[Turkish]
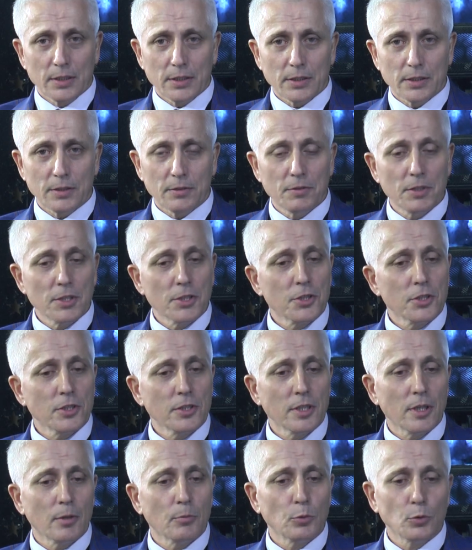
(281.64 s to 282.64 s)

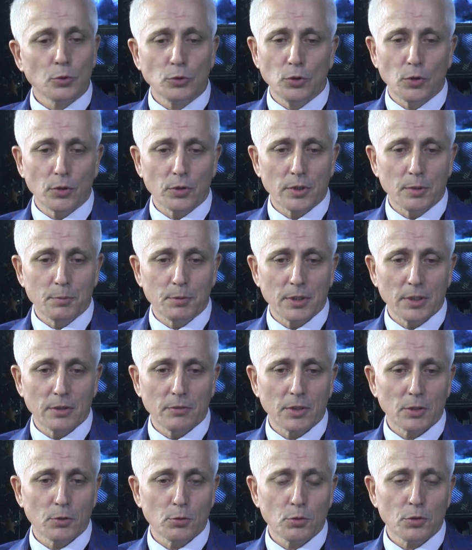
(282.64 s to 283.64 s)
Virginia Munyon gibi
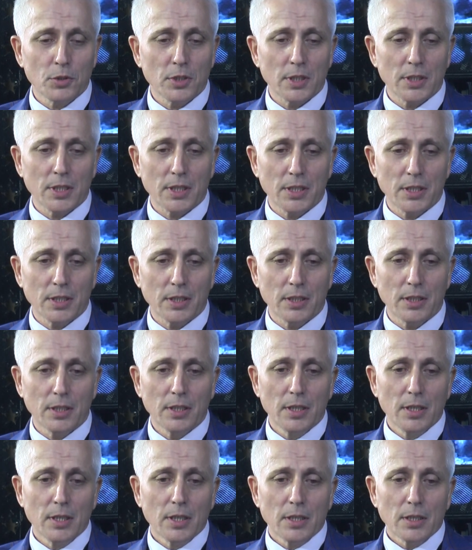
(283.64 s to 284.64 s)
ve Türkiye'deki
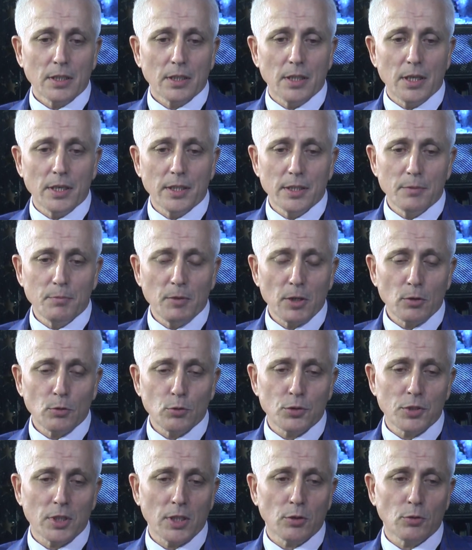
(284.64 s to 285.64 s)
gayrimenkul
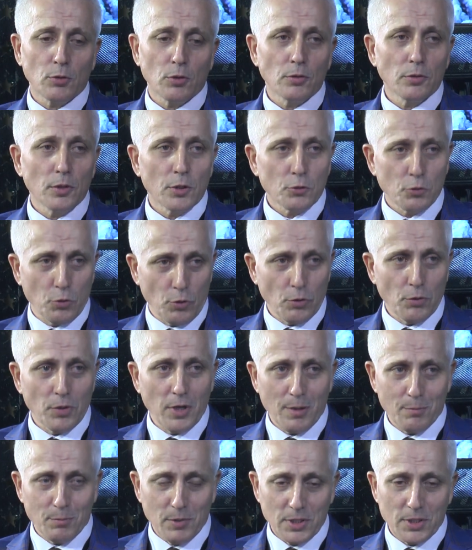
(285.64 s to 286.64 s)
sektöründe çok
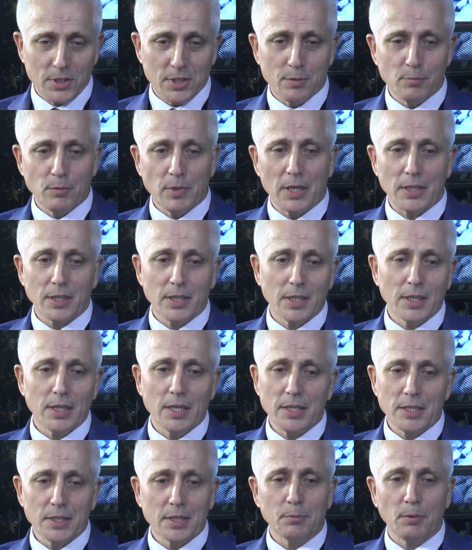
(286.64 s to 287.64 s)
önemli isimlerden
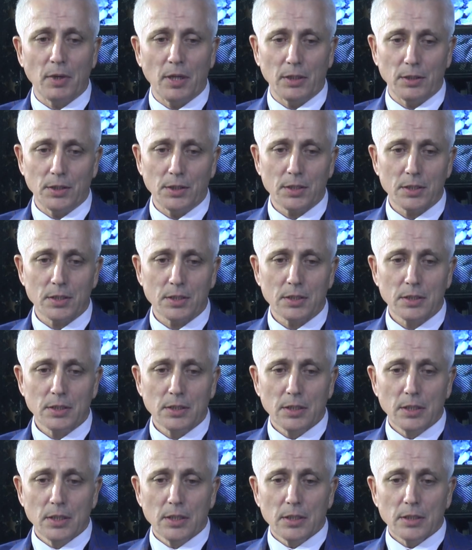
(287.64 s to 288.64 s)
eğitim aldık.
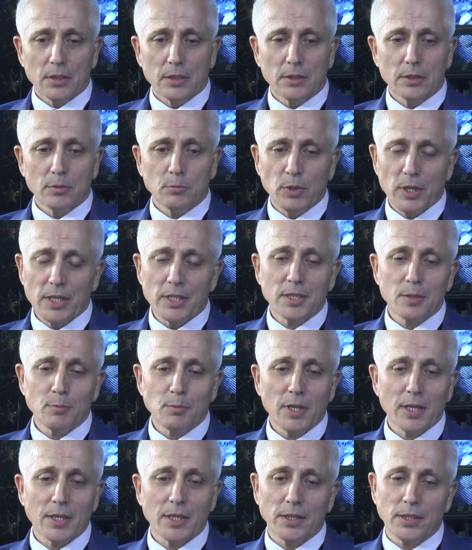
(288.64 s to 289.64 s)
E, bu
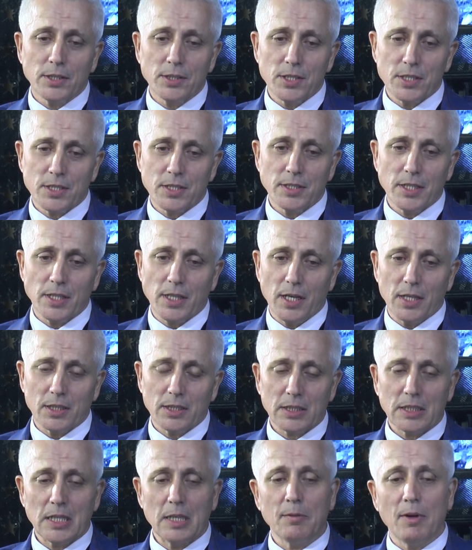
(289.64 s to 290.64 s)
eğitimler neticesinde de
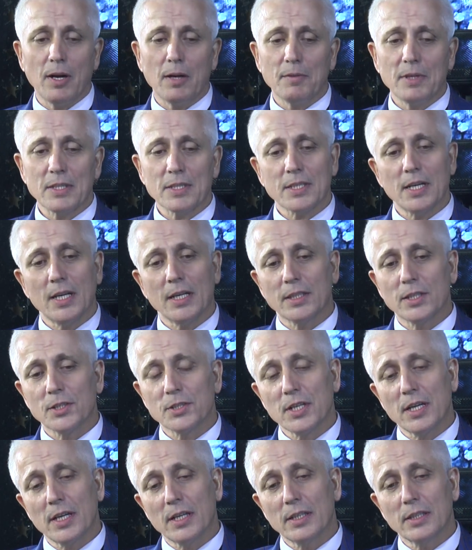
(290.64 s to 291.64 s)
artık tamamen
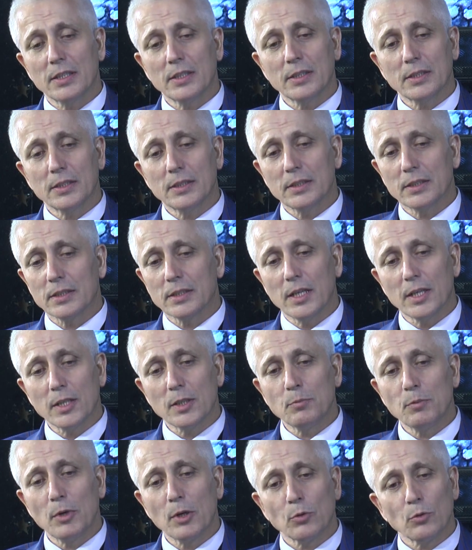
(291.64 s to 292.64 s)
sadece e,
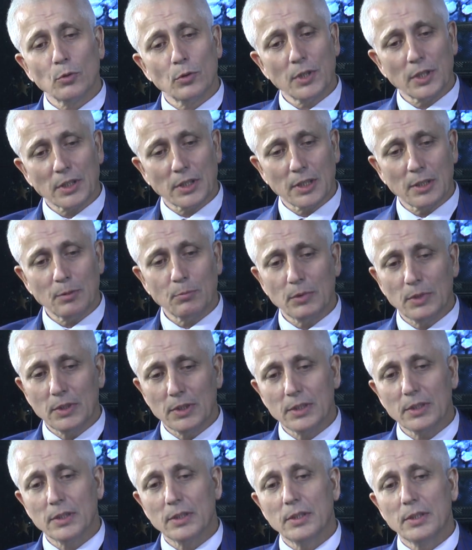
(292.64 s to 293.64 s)
gayrimenkul
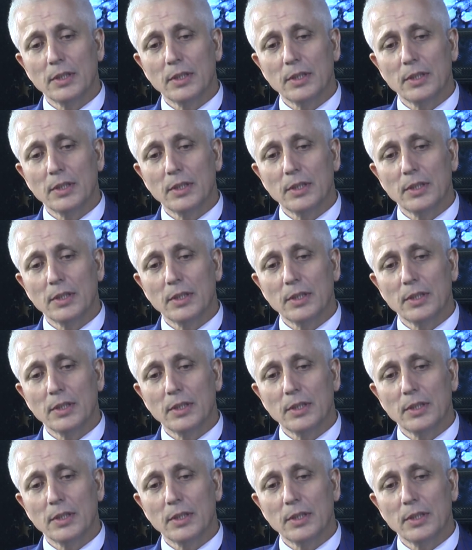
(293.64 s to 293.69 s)
yatırımlığı,